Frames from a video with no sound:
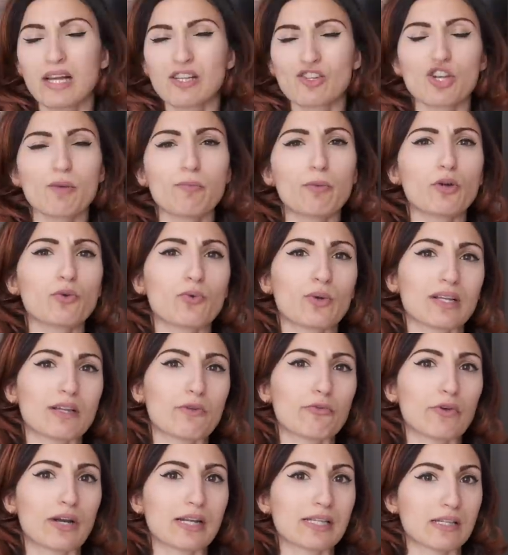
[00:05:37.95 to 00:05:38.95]
C'è poi una
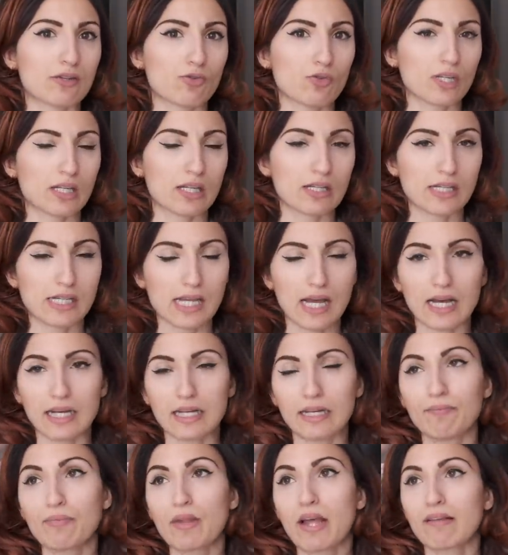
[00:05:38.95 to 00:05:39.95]
differenza
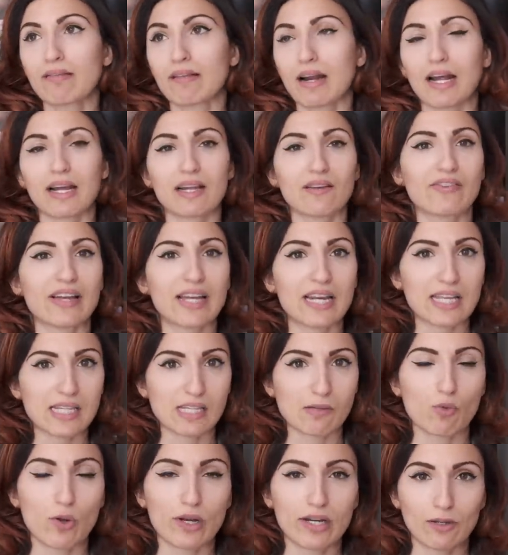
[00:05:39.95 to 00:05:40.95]
sostanziale tra il
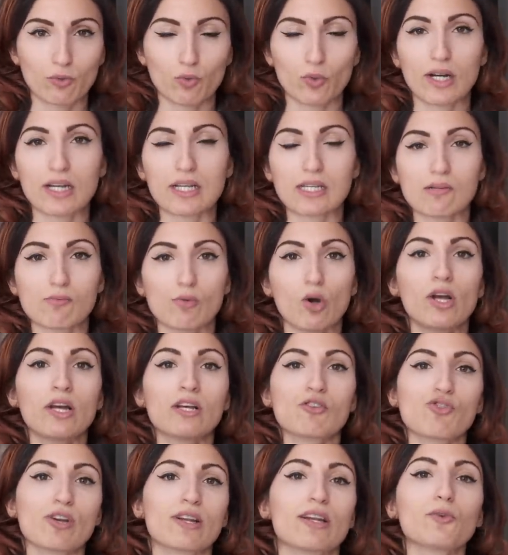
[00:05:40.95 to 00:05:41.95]
verismo e il naturalismo,
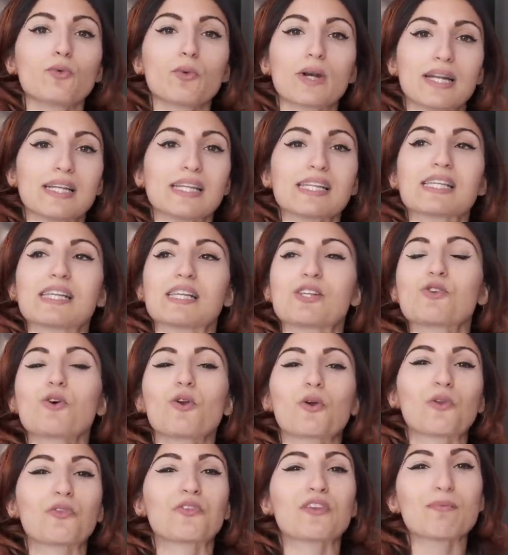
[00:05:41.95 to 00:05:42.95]
cioè i naturalisti
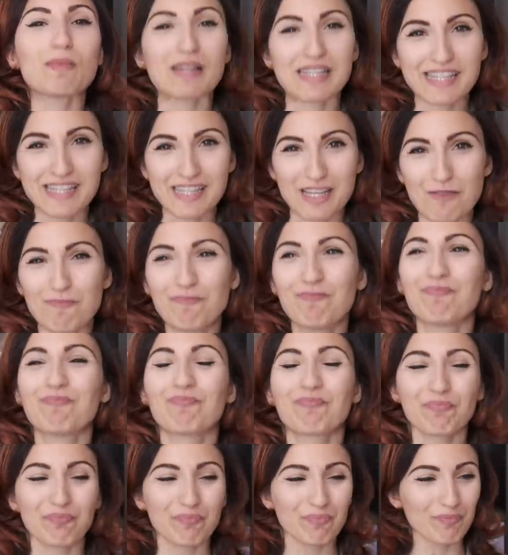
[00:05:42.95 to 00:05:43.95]
sono ottimisti
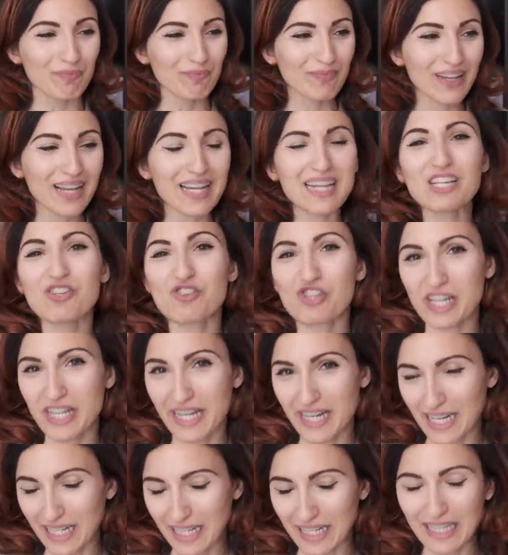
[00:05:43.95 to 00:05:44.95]
in
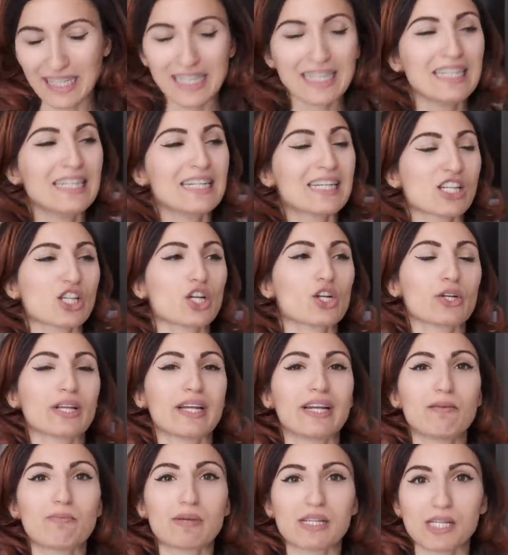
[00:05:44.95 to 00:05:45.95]
generale, eh, sono
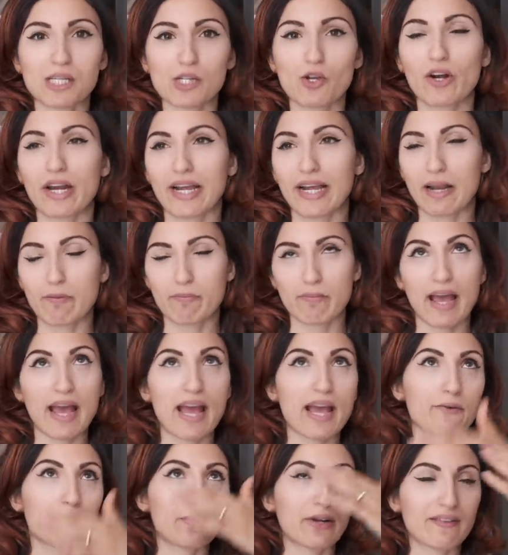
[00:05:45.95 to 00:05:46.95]
delle persone che
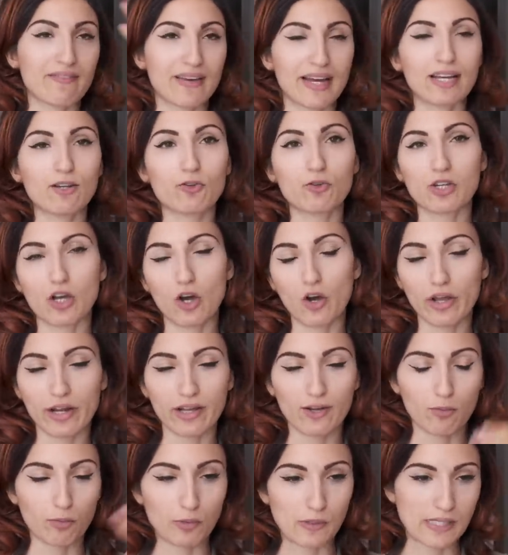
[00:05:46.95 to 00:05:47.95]
almeno a livello
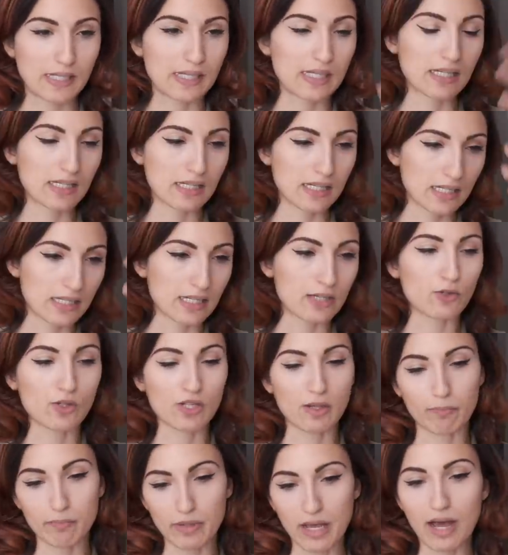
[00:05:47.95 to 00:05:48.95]
teorico, poi sì, sì, sì, lo
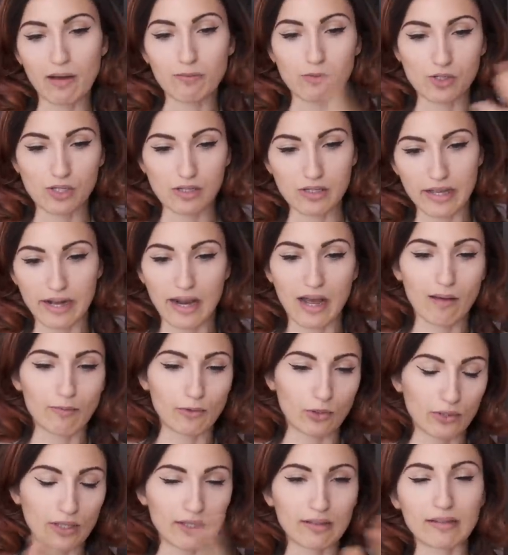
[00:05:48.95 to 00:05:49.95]
sappiamo, si
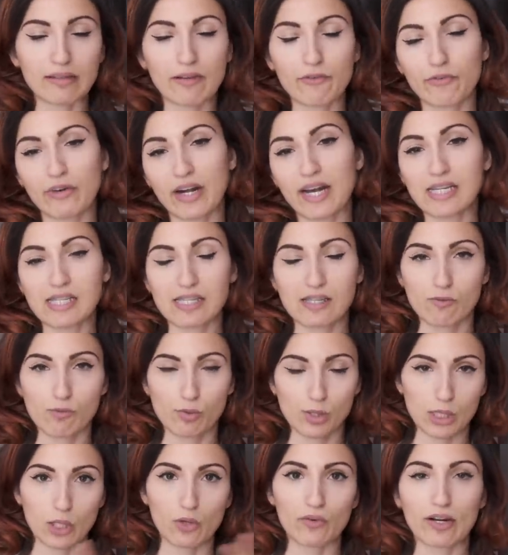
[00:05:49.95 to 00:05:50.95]
diramano tante differenze, non
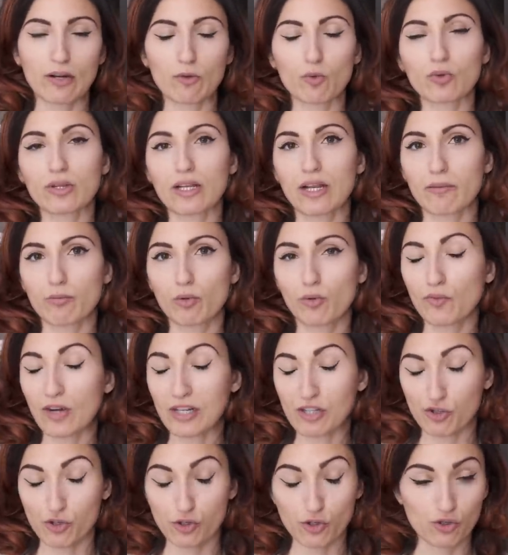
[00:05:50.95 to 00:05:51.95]
possiamo fare tutte le
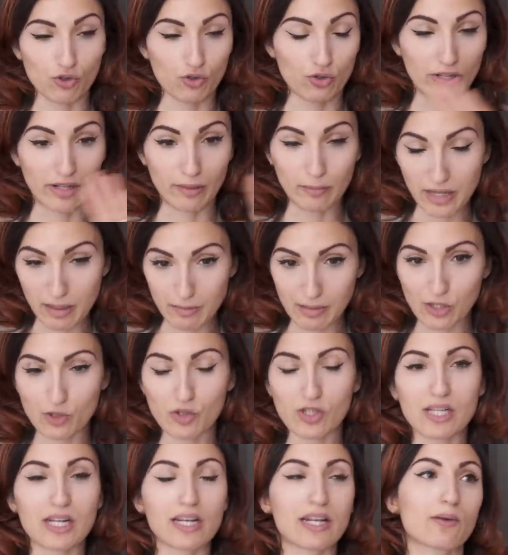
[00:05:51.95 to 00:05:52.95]
fascio, io sono la prima a
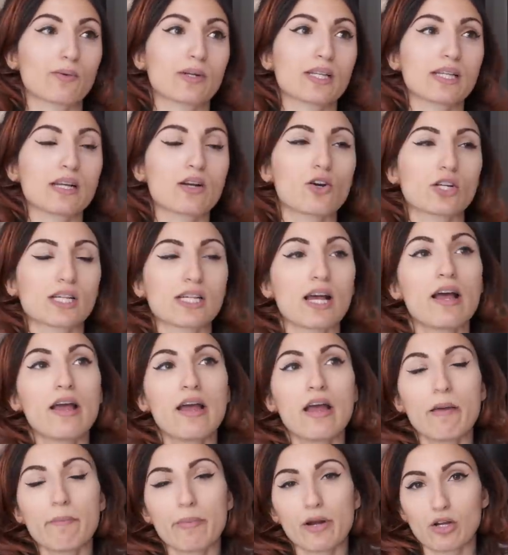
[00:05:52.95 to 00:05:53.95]
sostenere questa cosa,
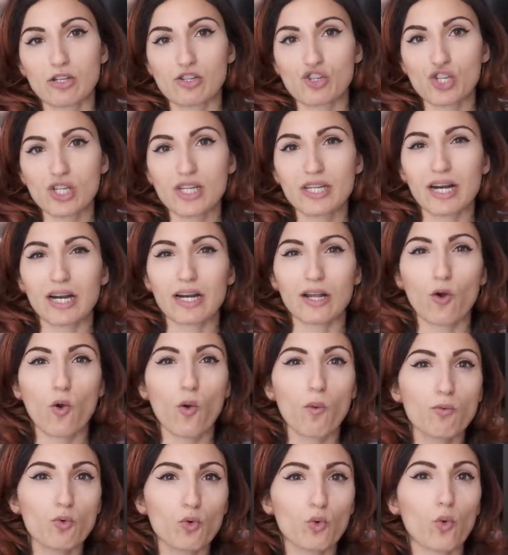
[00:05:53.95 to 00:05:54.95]
però in generale
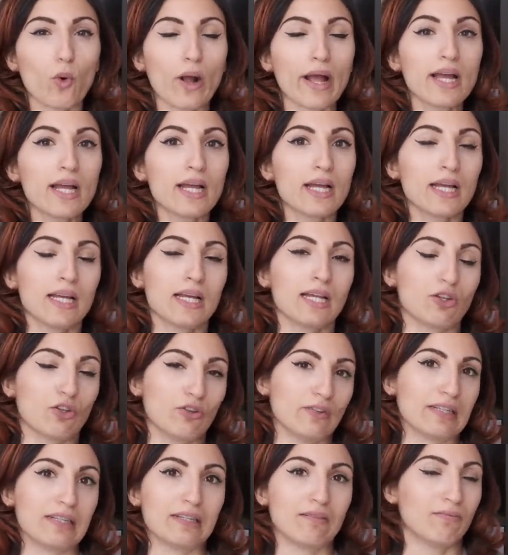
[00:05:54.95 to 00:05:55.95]
comunque
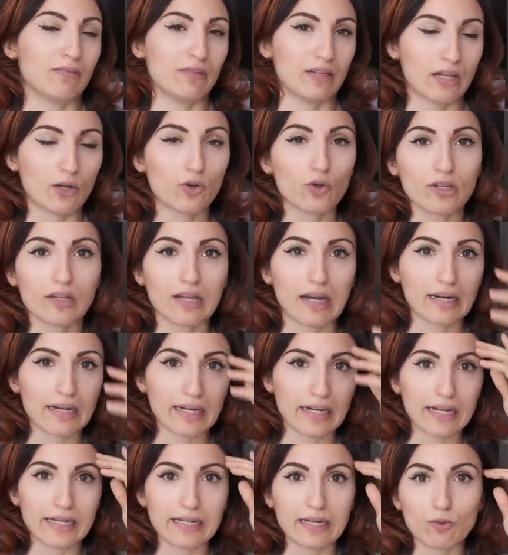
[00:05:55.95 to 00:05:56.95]
dovete ricordare
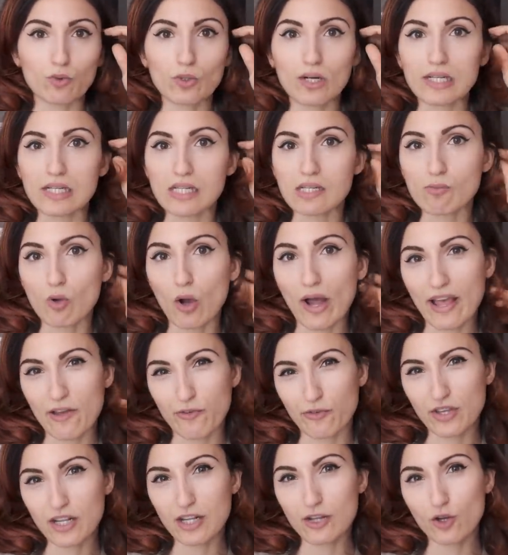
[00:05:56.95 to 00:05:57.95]
che il naturalismo è
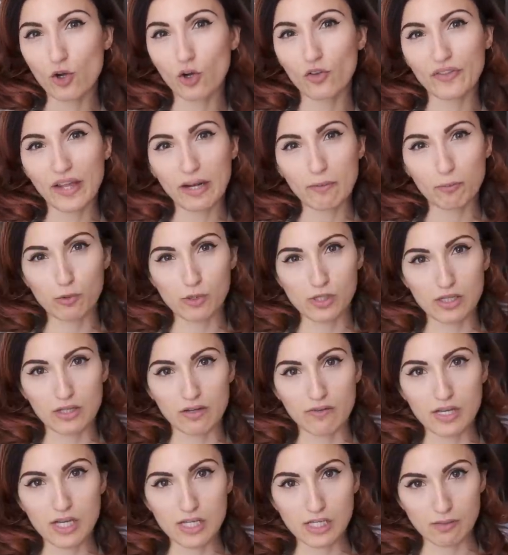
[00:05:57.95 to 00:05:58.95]
figlio del
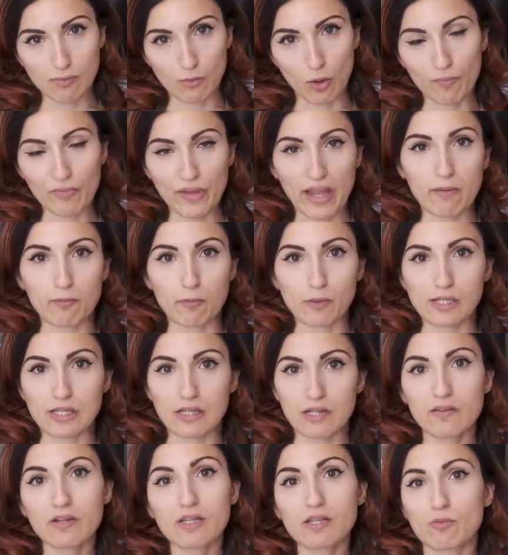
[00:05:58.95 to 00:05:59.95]
positivismo, e il
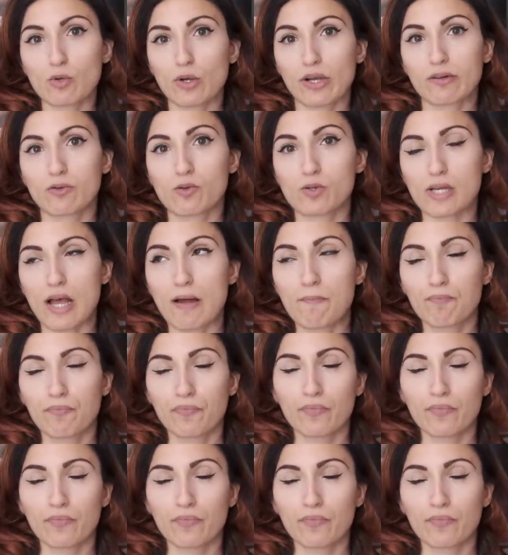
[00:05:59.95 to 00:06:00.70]
positivismo che cos'è?